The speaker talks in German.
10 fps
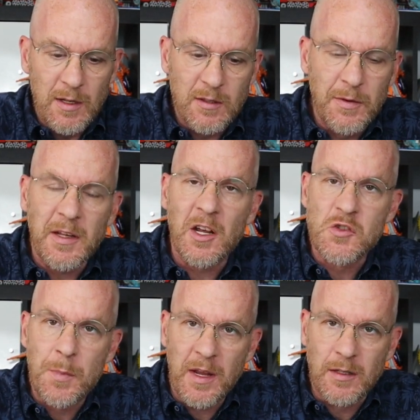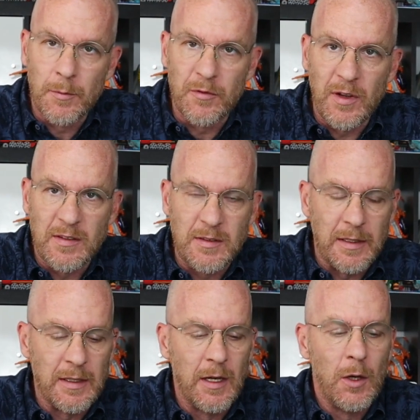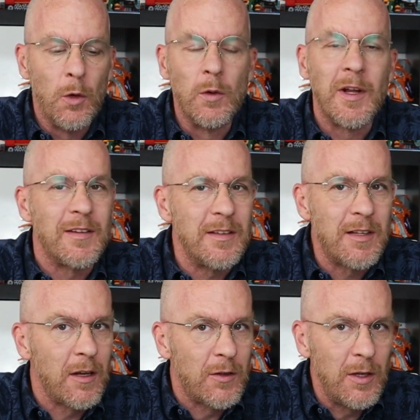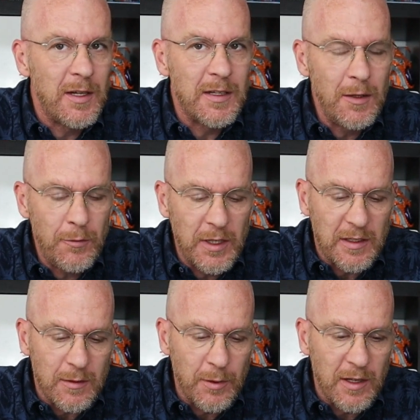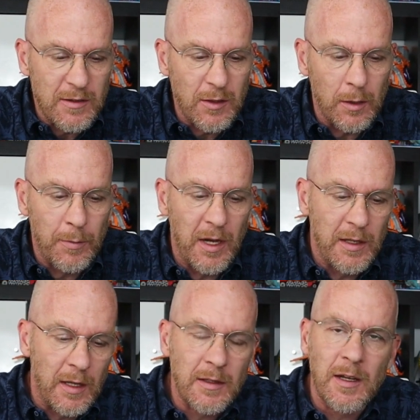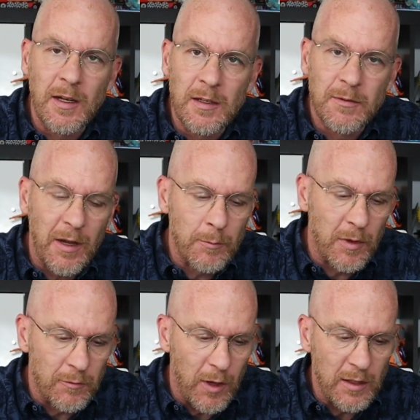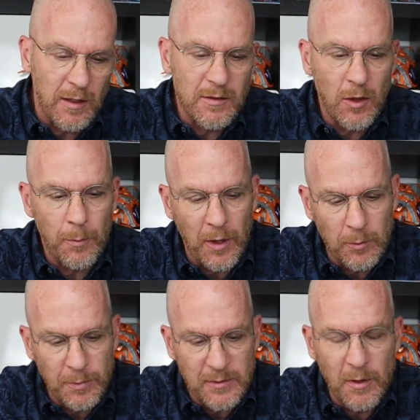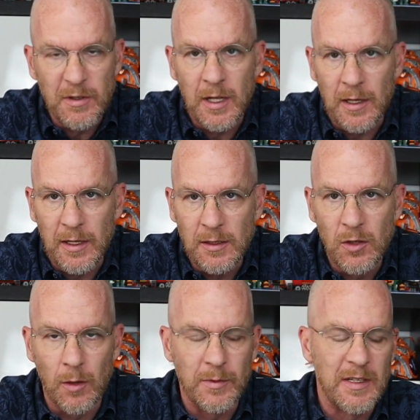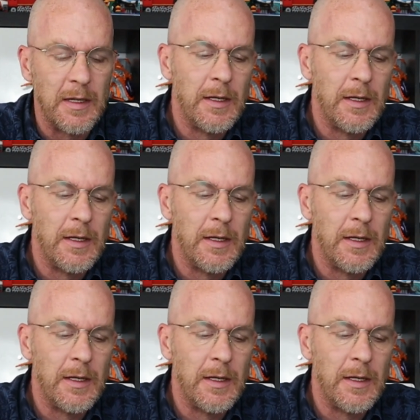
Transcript: Das wird erst später befestigt. Und das ist dann natürlich knifflig, dass man das Zeug beieinander hält, während man woanders noch baut, bis man wieder dahin kommt.